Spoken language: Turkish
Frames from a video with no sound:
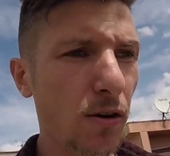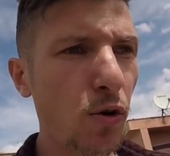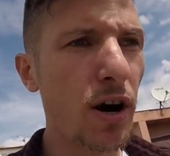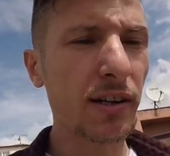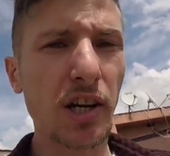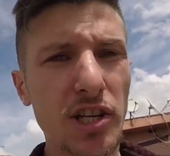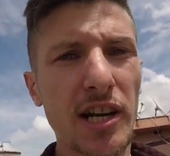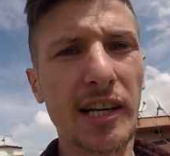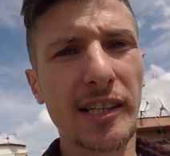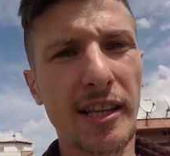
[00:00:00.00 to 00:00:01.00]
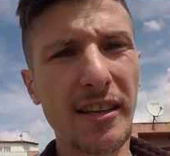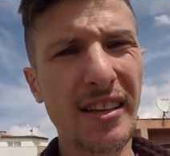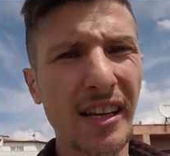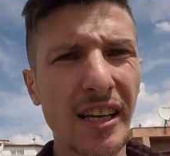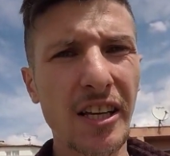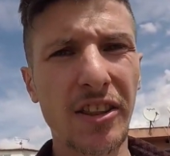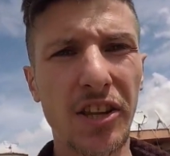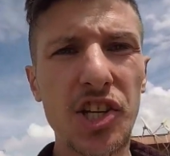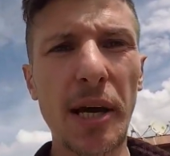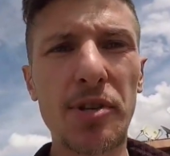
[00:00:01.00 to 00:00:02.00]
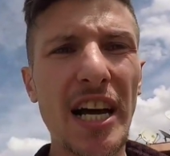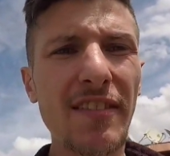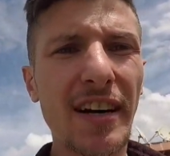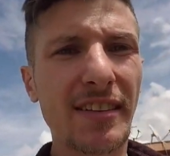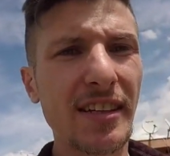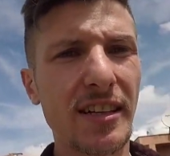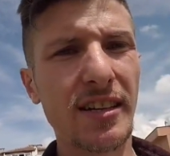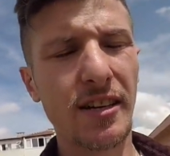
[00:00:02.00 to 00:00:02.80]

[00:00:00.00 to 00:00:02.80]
o arkadaşlar hakkında diyeceğim şeyler vardı.